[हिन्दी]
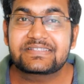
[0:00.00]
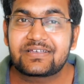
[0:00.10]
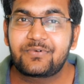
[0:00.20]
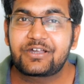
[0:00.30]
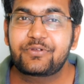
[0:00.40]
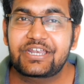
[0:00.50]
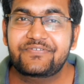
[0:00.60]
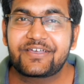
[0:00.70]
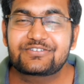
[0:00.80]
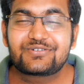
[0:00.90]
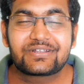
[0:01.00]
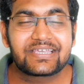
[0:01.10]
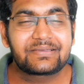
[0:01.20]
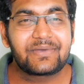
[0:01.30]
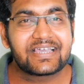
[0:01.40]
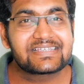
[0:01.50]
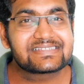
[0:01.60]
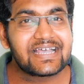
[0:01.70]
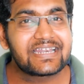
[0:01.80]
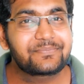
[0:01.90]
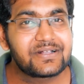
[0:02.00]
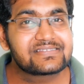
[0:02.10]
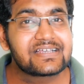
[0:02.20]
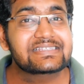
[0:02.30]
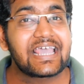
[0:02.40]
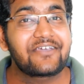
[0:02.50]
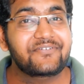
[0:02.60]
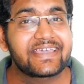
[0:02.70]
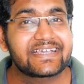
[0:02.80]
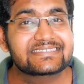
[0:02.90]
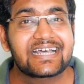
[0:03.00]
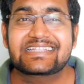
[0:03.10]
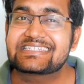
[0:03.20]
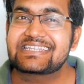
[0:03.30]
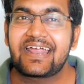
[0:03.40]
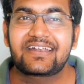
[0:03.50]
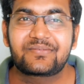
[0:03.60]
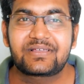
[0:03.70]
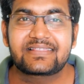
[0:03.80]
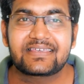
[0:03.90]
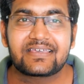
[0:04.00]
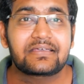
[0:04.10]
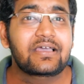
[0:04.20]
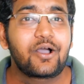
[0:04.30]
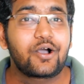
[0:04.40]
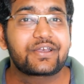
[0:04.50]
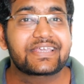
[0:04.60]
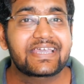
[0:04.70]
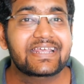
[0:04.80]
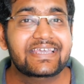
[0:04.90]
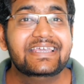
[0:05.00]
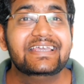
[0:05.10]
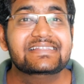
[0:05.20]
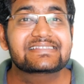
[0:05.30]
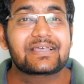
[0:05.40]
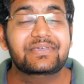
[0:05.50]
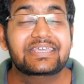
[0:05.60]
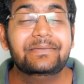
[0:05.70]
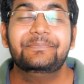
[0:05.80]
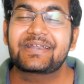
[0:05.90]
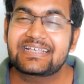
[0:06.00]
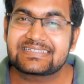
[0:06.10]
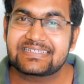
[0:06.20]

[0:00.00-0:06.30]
पल्सर 125 को छोड़ के बाकी सारी पल्सर्स एफ के साथ स्टैंडर्ड मिलती है और ये रही इन सभी की प्राइस